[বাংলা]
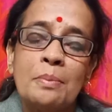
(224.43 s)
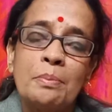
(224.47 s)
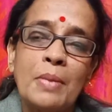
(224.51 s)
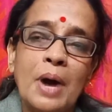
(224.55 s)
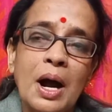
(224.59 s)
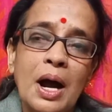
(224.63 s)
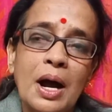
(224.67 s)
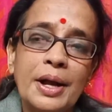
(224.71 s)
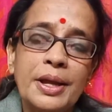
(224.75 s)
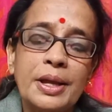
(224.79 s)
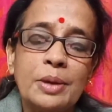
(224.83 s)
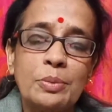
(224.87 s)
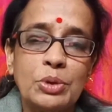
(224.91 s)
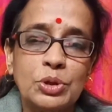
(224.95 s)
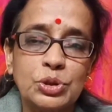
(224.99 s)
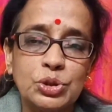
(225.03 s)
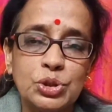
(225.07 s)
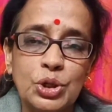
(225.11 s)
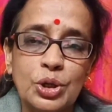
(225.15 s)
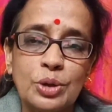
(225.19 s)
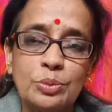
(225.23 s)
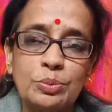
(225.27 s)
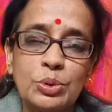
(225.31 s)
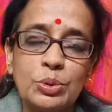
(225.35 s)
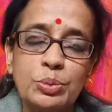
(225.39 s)
মা এবং
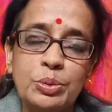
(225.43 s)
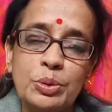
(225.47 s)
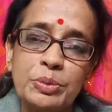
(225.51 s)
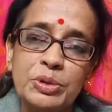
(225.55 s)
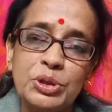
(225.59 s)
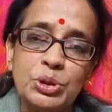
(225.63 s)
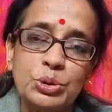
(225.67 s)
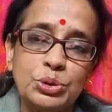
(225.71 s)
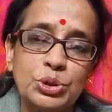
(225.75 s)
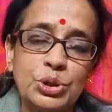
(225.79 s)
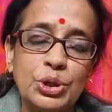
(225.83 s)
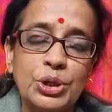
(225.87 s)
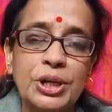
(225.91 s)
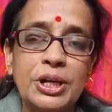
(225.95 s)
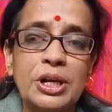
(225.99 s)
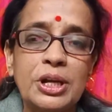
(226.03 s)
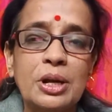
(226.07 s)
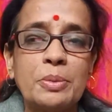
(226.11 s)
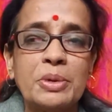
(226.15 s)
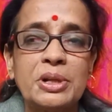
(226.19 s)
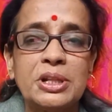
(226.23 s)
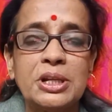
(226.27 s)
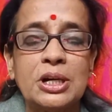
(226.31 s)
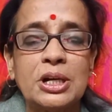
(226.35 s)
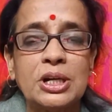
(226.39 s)
জন্মভূমি দুজনেই
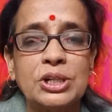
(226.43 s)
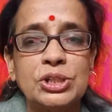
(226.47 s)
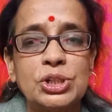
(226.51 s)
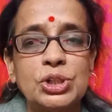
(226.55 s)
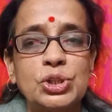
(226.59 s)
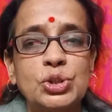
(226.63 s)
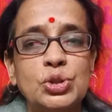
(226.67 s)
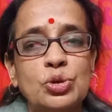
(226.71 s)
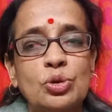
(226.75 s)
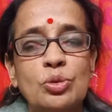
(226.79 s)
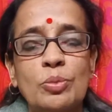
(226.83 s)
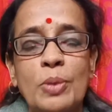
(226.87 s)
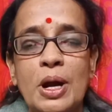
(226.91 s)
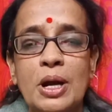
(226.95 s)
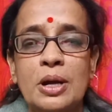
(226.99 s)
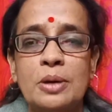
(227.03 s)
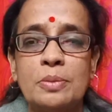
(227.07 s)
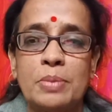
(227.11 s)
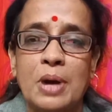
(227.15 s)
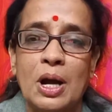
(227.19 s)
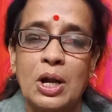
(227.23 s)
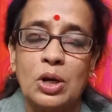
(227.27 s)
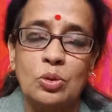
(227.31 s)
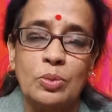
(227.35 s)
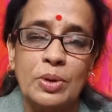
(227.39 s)
আমাদের কাছে সমান
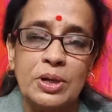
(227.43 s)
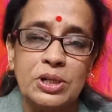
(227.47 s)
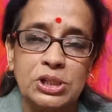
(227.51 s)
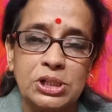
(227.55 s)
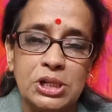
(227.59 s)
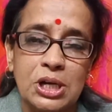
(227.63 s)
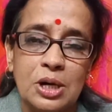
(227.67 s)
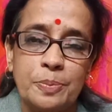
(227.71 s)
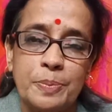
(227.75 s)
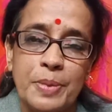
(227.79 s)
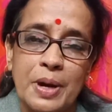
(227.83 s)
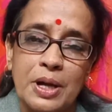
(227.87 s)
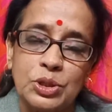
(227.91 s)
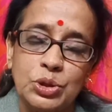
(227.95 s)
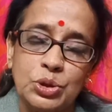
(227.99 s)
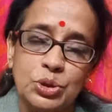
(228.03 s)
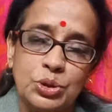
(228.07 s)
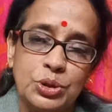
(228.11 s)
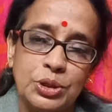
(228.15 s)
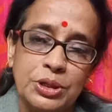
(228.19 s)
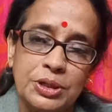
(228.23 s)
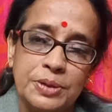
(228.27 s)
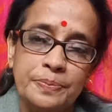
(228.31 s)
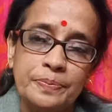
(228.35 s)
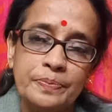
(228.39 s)
ভালোবাসার
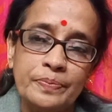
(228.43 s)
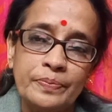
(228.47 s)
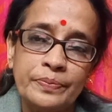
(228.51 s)
পাত্রী